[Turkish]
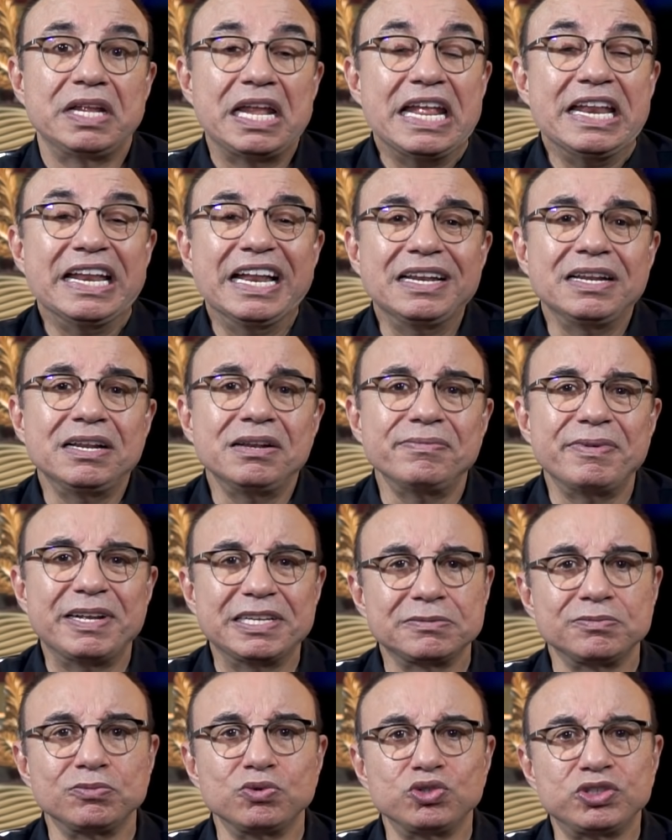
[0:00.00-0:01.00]

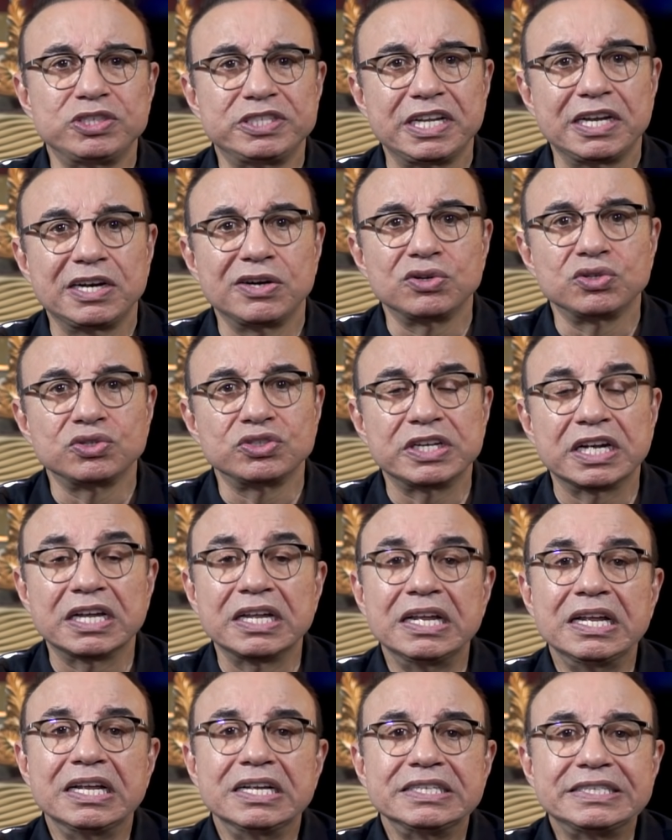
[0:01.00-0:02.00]
İnanılmaz mucizeler olacak.
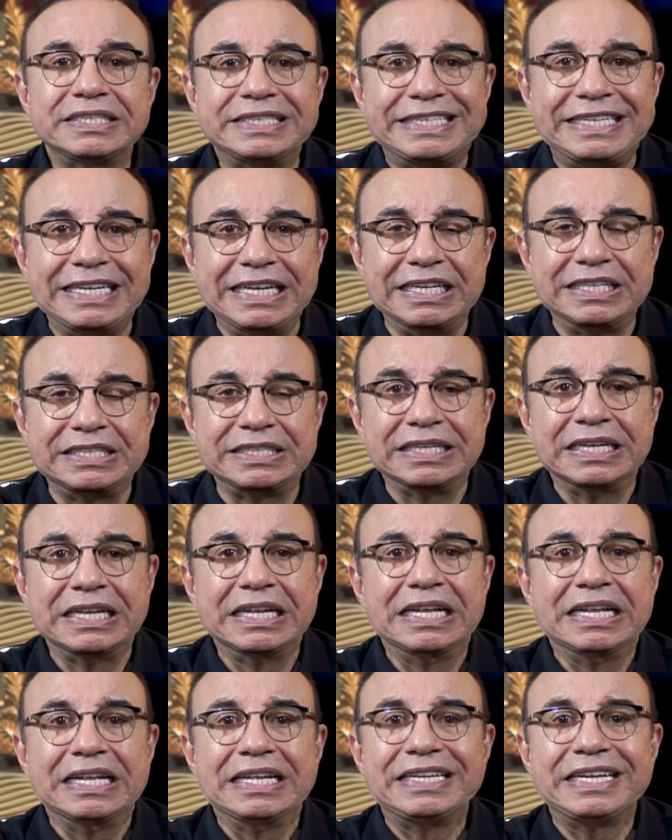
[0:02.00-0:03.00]
Siz
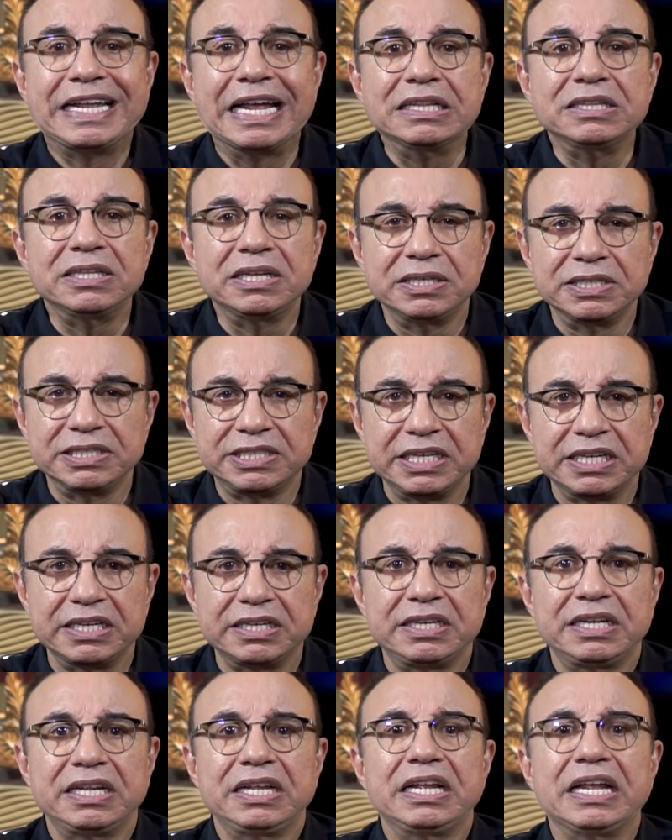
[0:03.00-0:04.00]

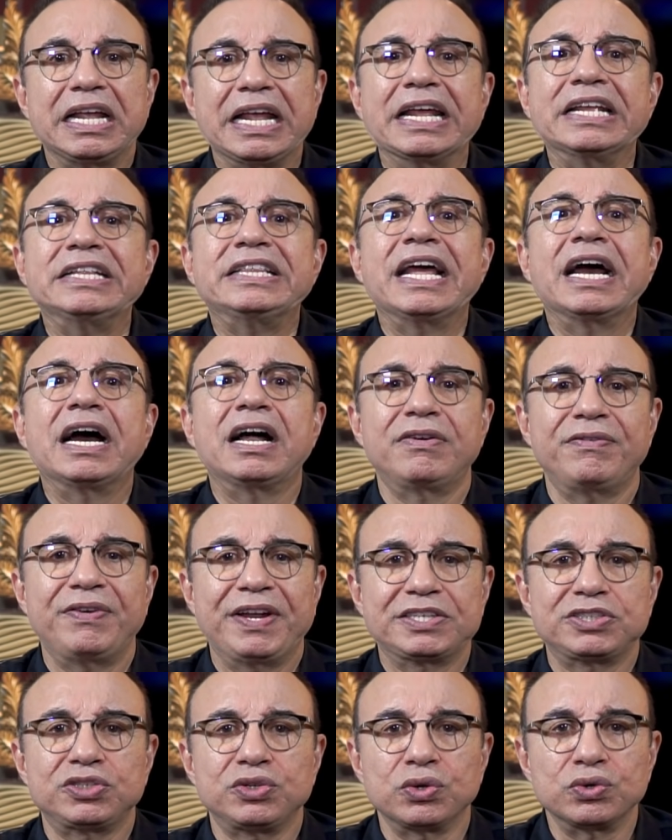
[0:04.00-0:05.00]
kendinizin ideal
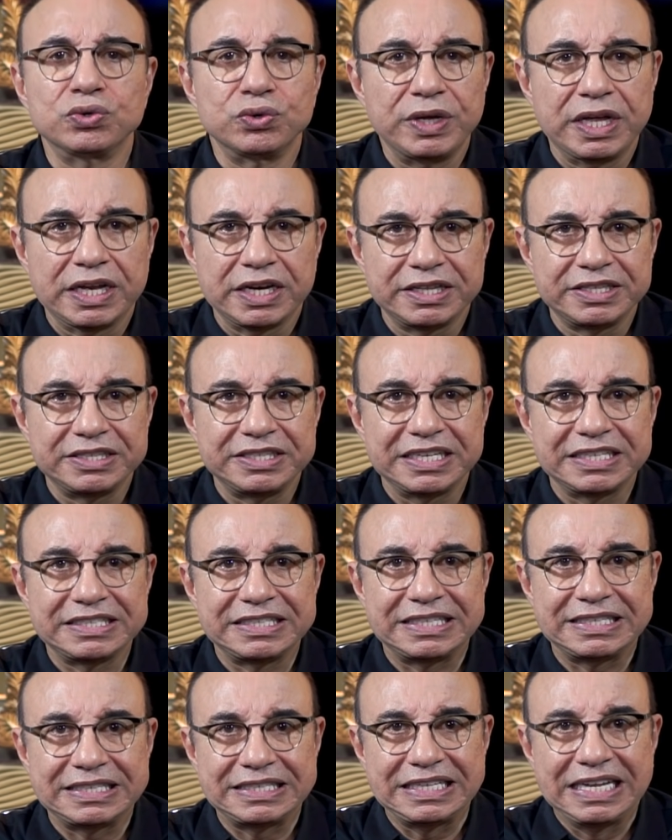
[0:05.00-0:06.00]
versiyonunu
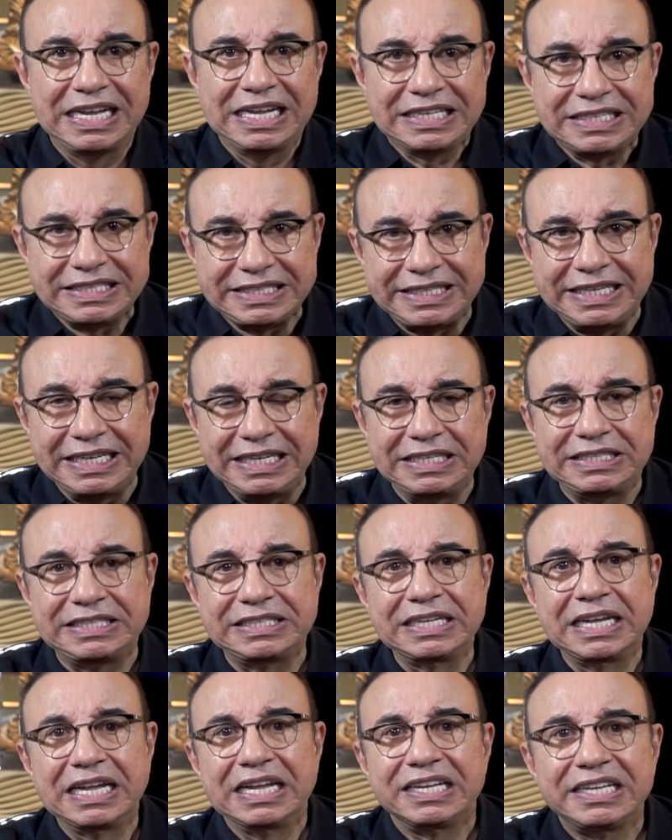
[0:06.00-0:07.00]
yaratacaksınız.
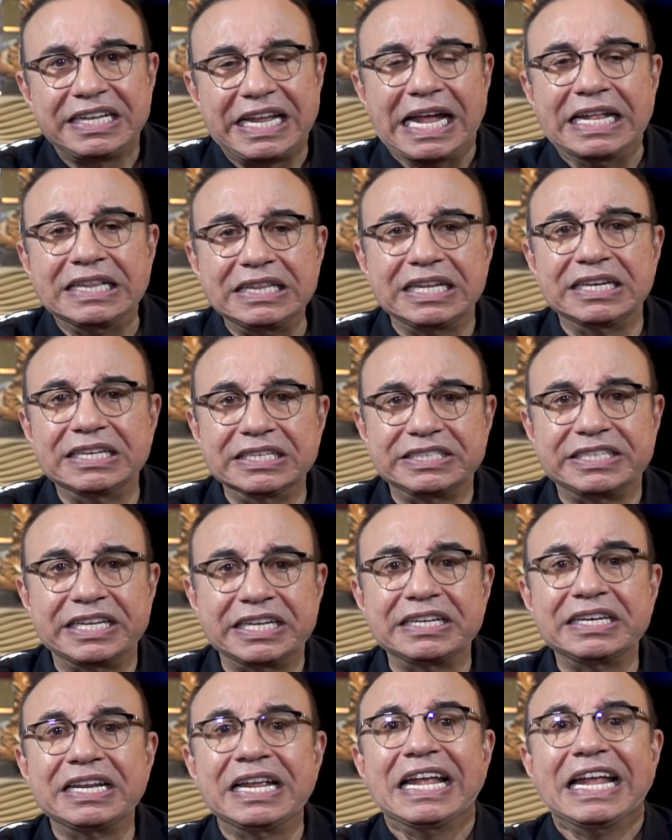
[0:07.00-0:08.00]
Siz
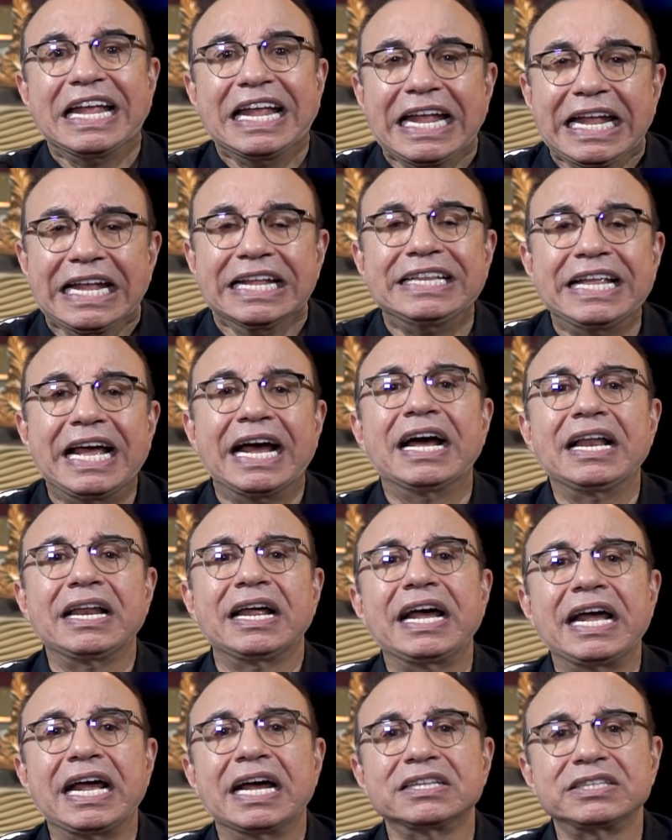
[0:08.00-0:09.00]
kendinizin ideal
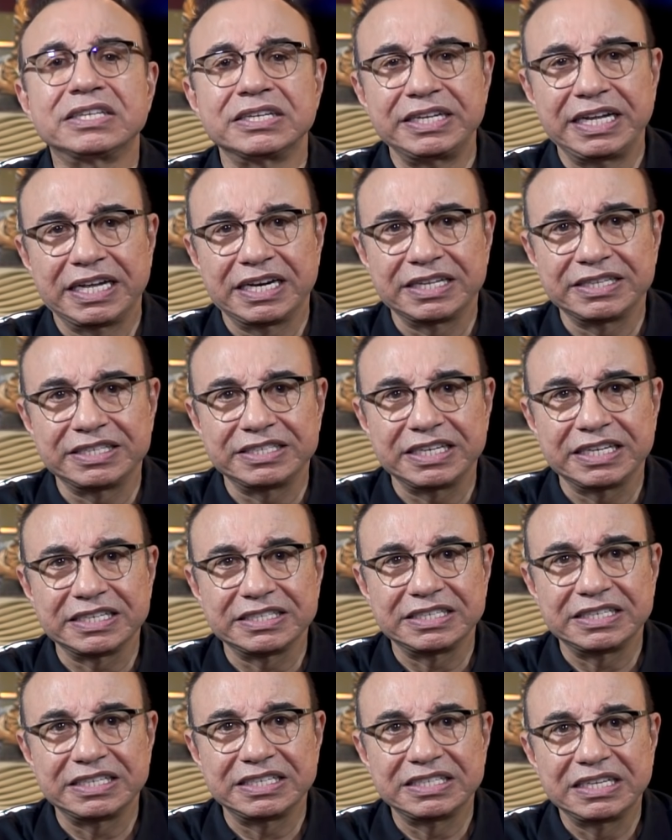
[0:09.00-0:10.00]
hayatını
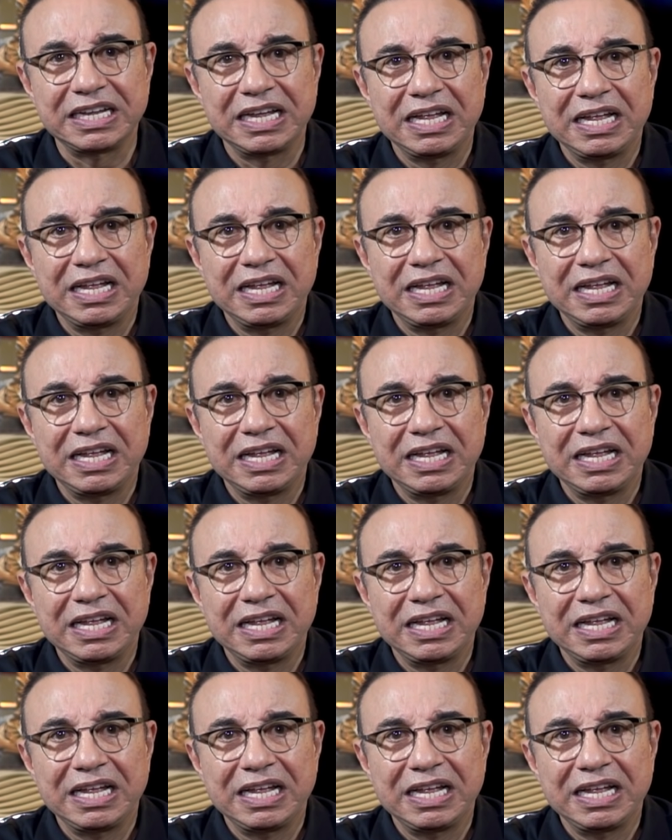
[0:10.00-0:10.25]
yaratacaksınız.